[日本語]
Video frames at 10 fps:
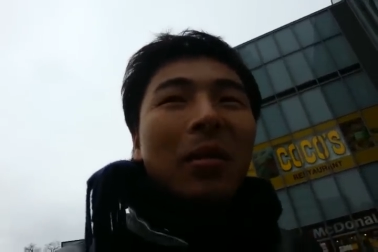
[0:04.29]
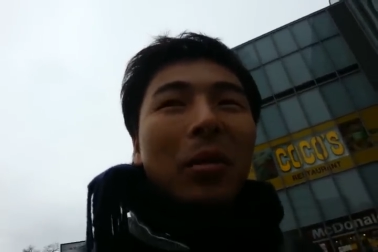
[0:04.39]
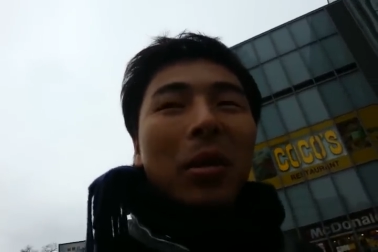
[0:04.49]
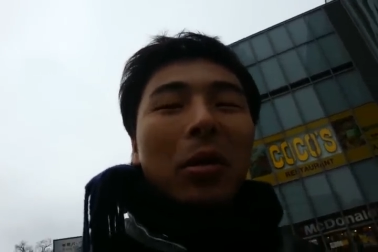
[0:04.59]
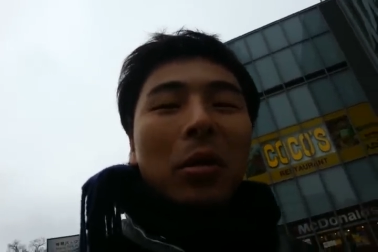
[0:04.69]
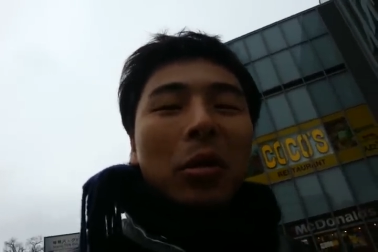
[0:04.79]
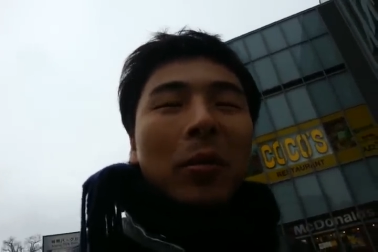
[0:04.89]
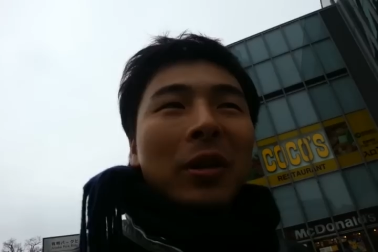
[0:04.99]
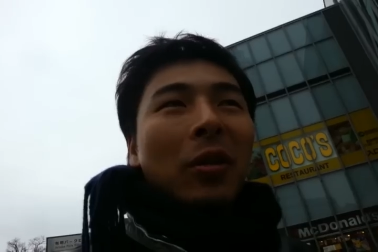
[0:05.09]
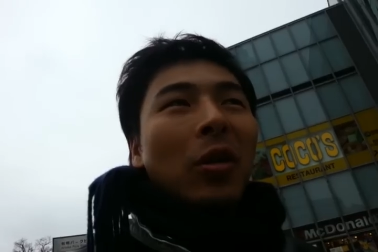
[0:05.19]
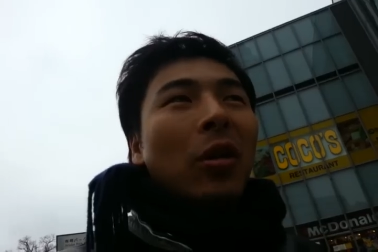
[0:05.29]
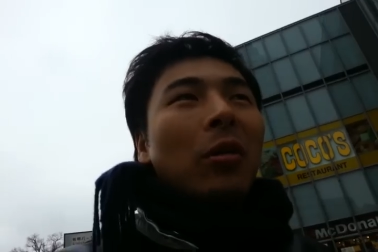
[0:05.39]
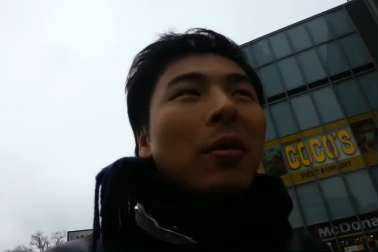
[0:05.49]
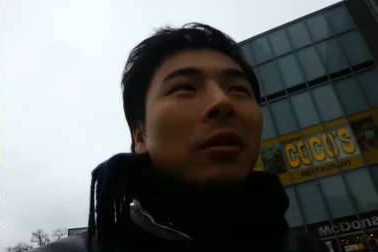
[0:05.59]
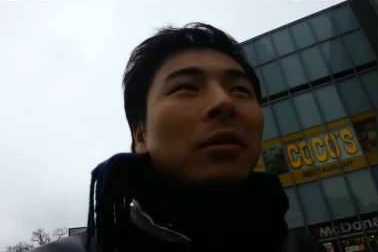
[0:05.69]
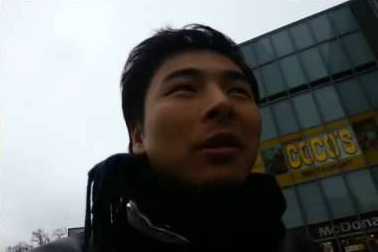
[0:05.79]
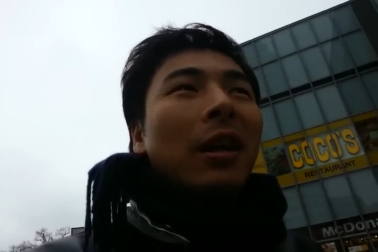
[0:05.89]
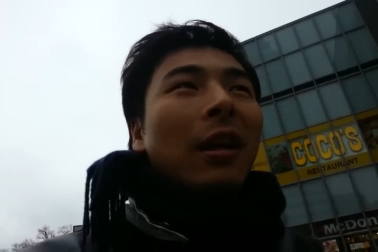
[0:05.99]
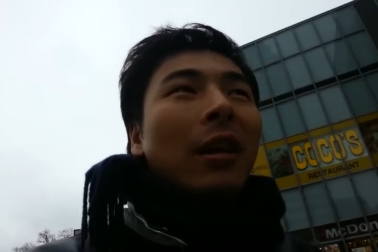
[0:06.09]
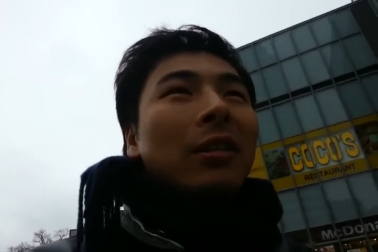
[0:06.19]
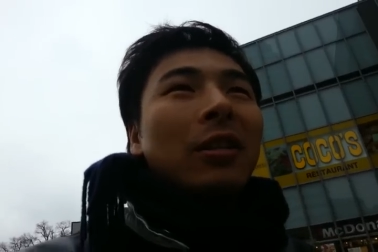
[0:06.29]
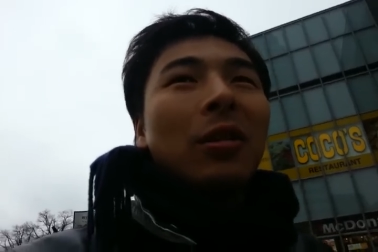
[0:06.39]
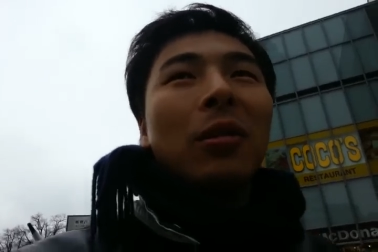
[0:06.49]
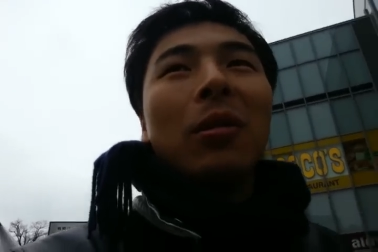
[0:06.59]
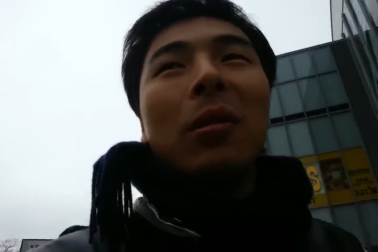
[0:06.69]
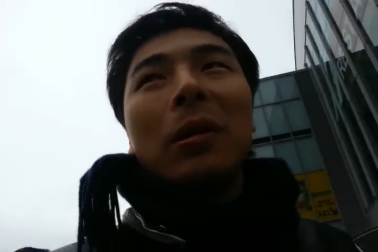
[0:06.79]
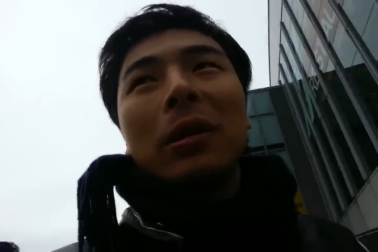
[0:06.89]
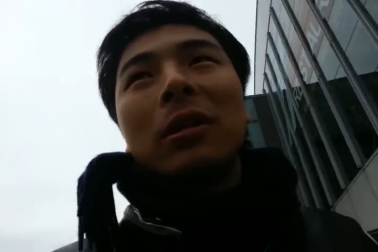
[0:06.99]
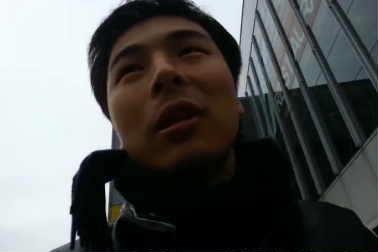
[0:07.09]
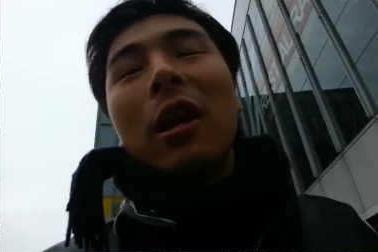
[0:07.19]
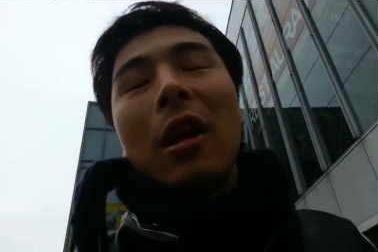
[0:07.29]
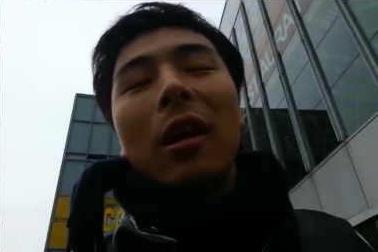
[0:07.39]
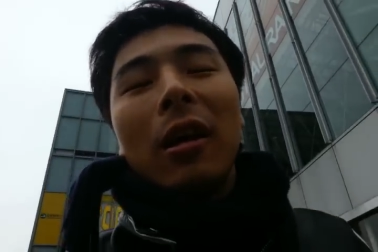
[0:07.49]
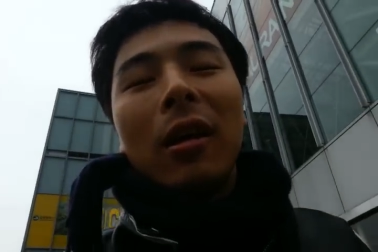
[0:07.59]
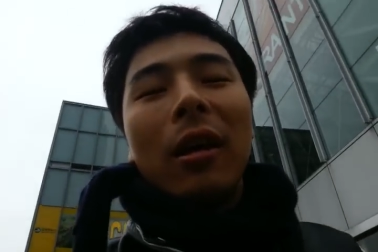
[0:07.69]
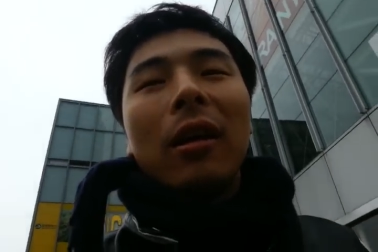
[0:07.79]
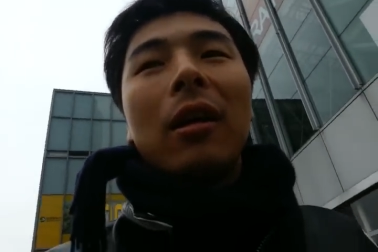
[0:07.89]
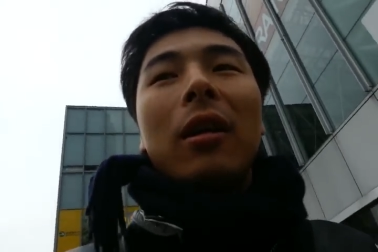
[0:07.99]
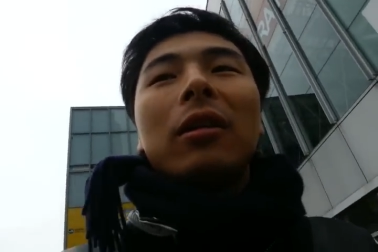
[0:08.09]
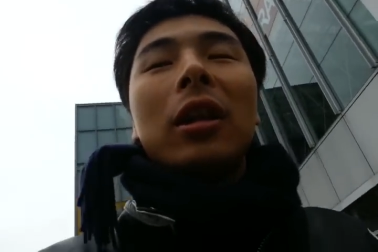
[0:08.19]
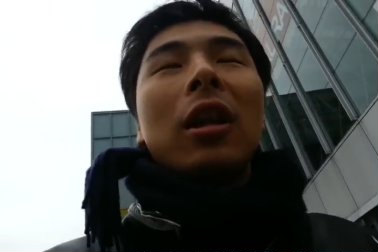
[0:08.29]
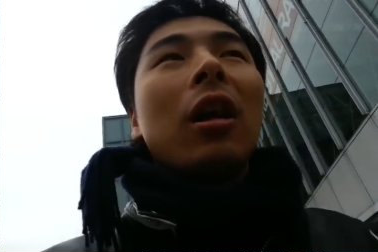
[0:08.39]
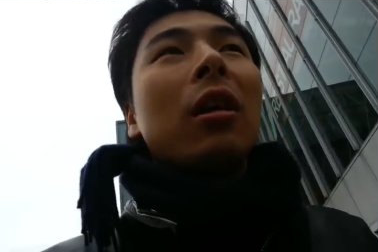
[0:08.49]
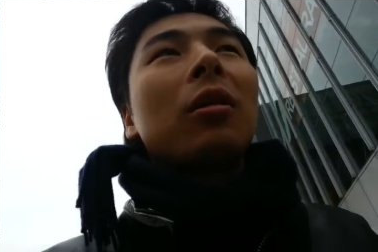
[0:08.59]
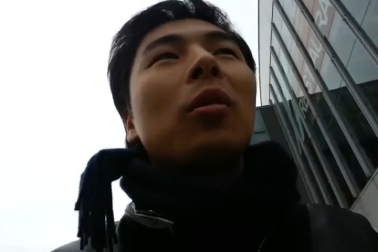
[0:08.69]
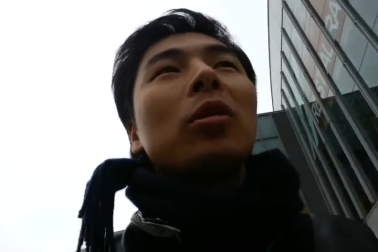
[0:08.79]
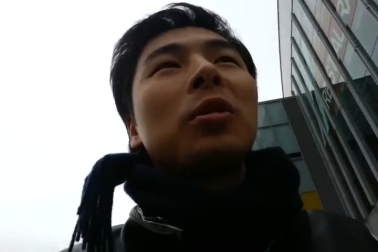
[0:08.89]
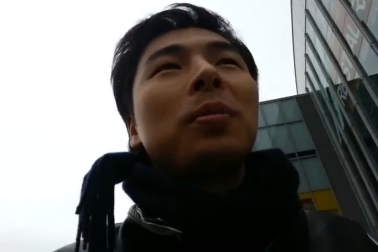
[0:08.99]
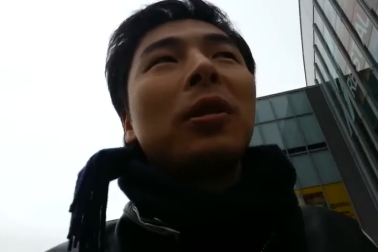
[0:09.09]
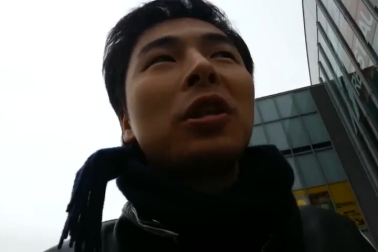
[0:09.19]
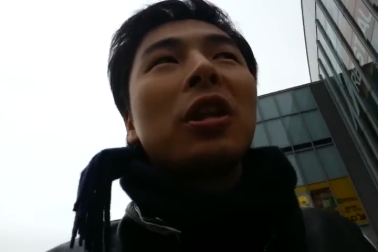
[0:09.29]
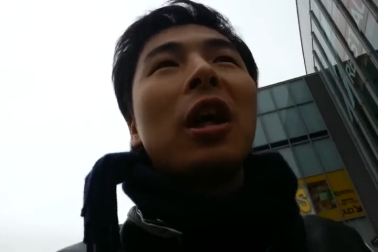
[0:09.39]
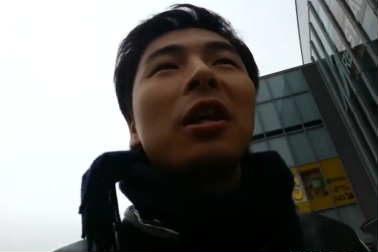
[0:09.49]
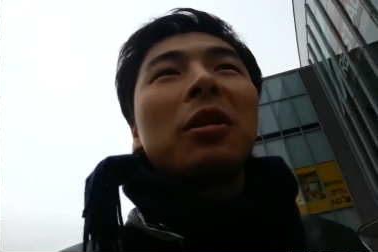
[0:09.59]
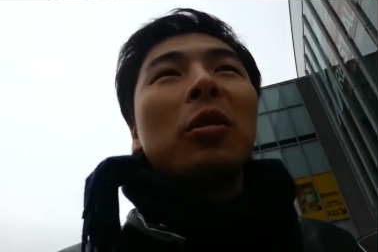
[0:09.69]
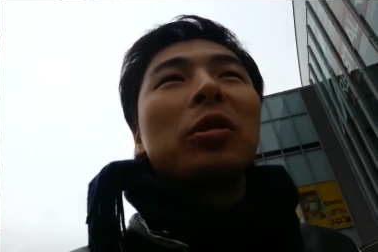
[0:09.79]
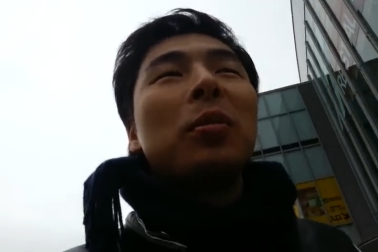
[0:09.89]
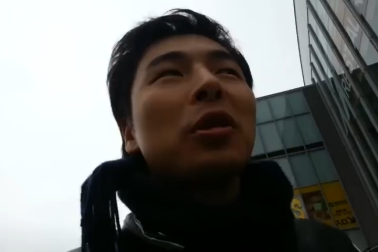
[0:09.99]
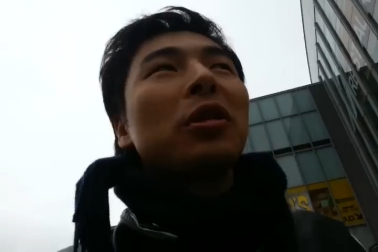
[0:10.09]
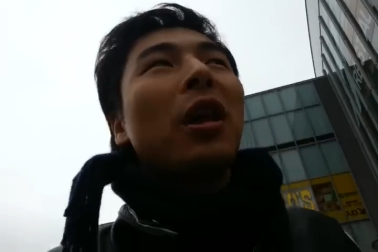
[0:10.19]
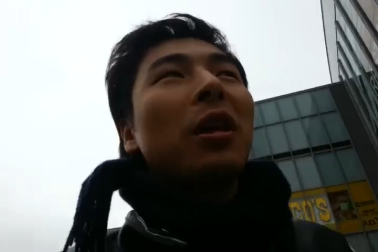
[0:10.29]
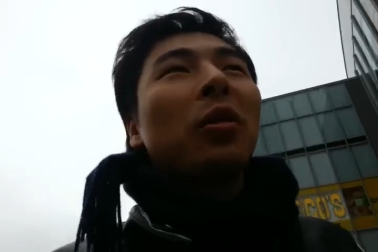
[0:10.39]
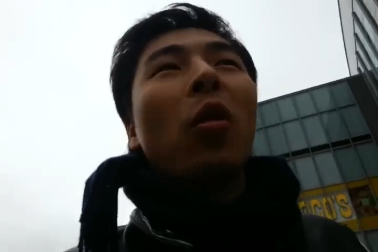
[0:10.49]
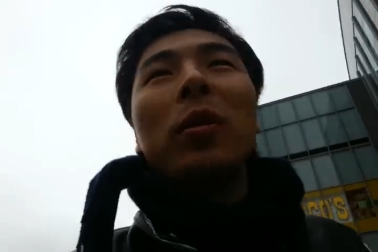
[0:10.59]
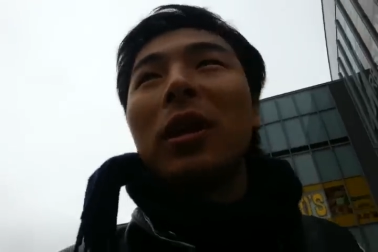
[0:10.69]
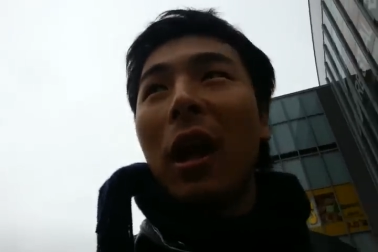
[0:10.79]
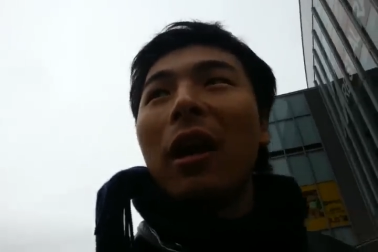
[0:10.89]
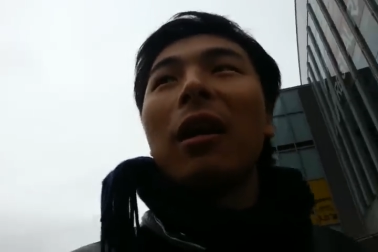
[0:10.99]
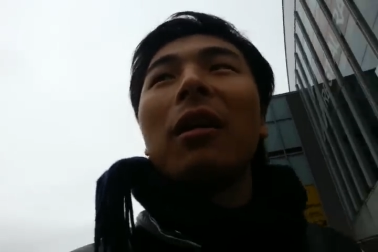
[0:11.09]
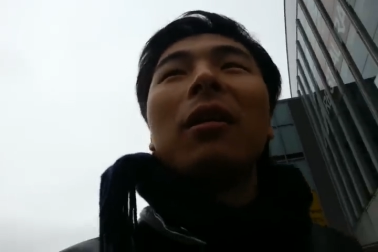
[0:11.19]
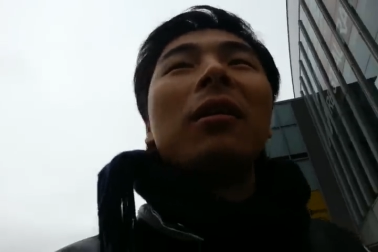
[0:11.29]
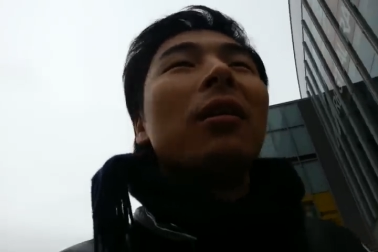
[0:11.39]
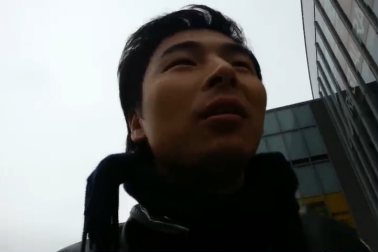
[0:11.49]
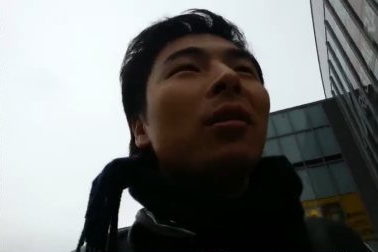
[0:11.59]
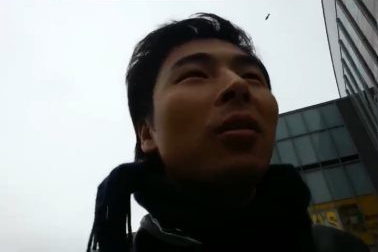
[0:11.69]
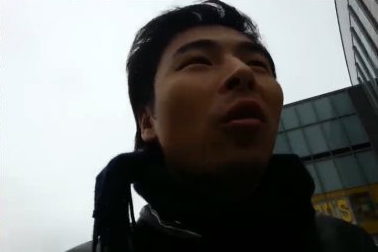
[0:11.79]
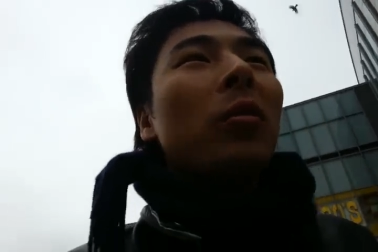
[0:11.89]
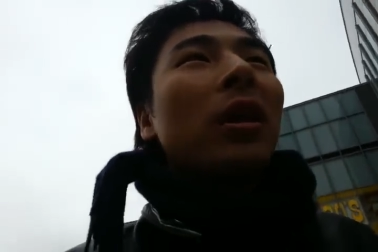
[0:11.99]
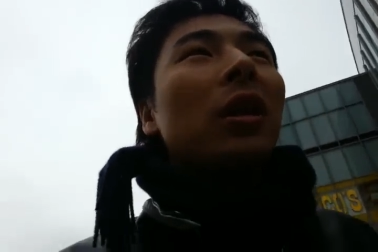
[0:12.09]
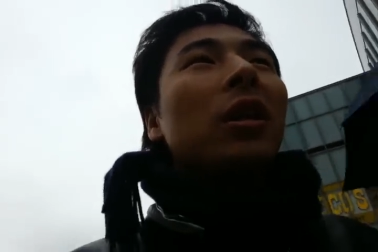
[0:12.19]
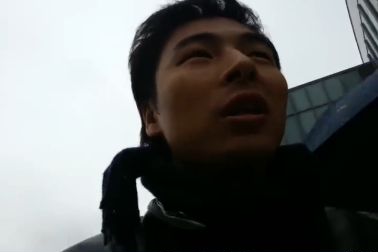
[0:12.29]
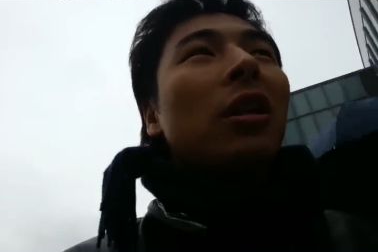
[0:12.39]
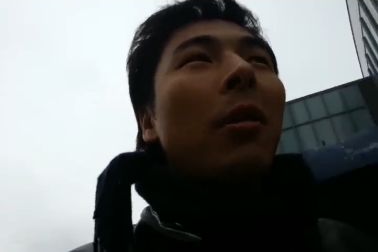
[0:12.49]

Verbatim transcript: 俺これ日本でバンドメイウィンです今日はですね、えー、なんだコスプレじゃないコスプレじゃないコミケコミケに来